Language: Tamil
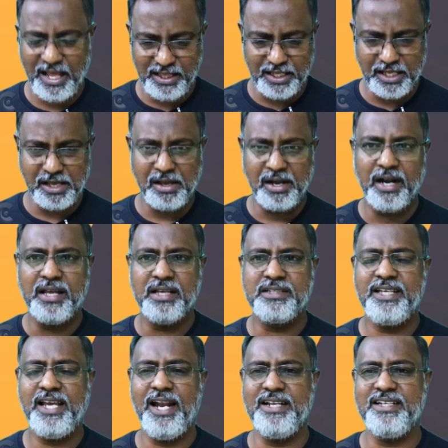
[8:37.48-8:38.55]
அந்த
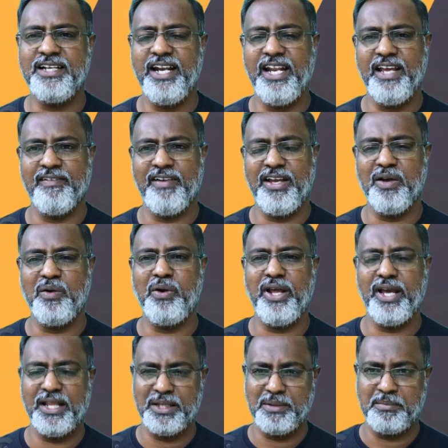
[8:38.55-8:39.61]
சேல்ஸுக்கு நீங்கள்
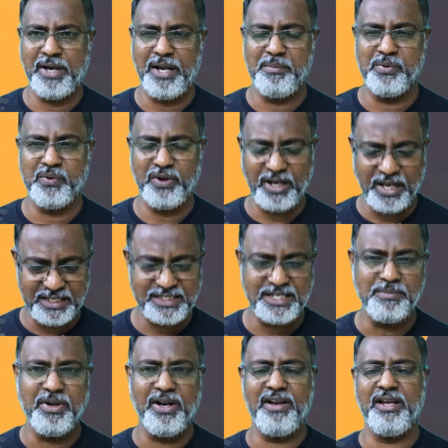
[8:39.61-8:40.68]
வைக்கக்கூடிய அந்த மேன் பவர்
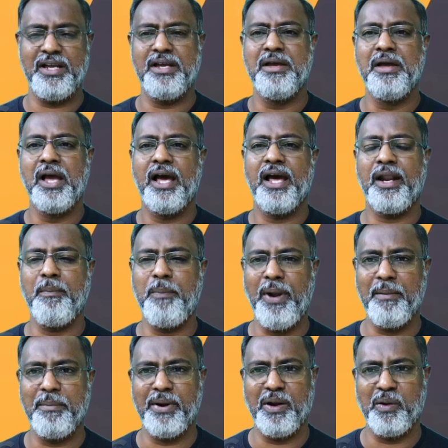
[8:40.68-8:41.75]
கஸ்டமருக்கு
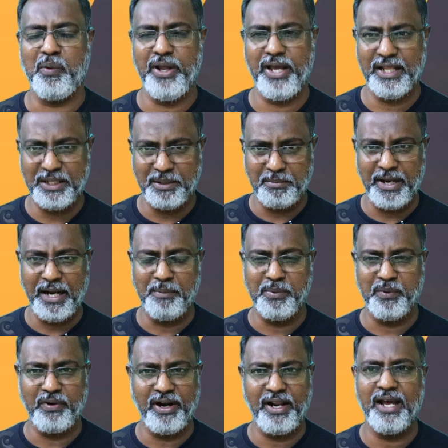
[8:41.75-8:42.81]
ரிப்ளை பண்ணக்கூடிய அந்த மேன்
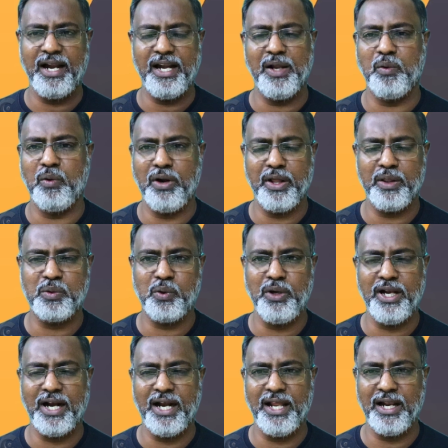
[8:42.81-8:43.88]
பவர் இருக்காங்க இல்லையா உங்களுடைய
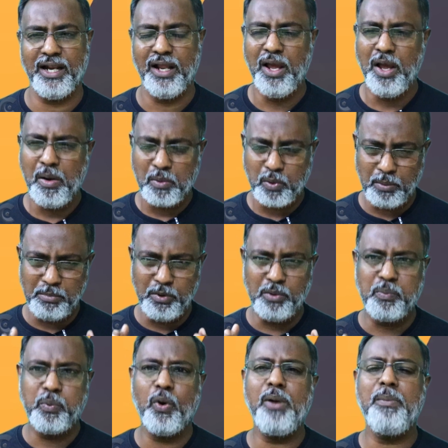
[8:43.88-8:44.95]
தொழிலாளிகள் ரொம்ப
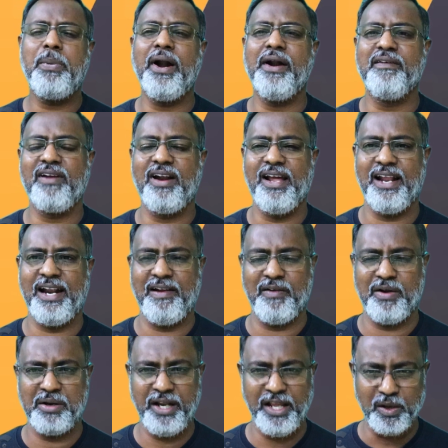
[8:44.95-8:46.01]
பொறுப்பானவர்களாக இருக்க
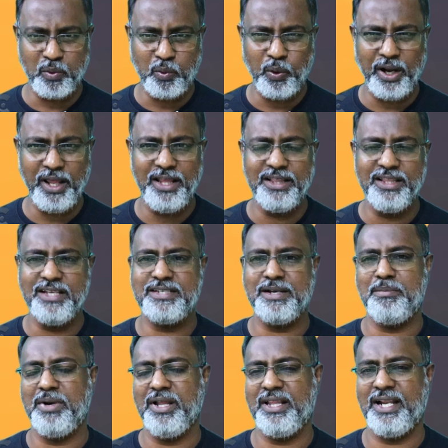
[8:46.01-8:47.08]
வேண்டும் நீங்கள் குறைந்த
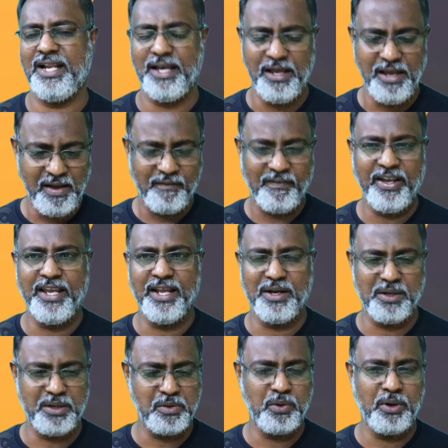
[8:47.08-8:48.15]
சம்பளத்தில்
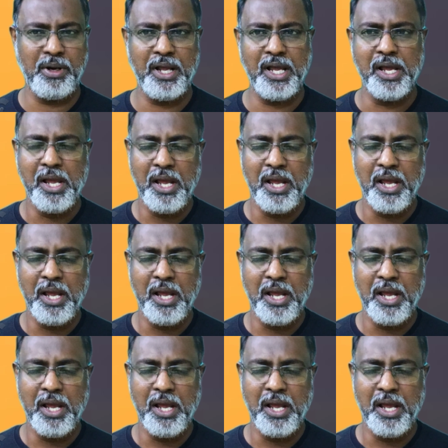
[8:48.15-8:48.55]
வைக்கணும் ஒரு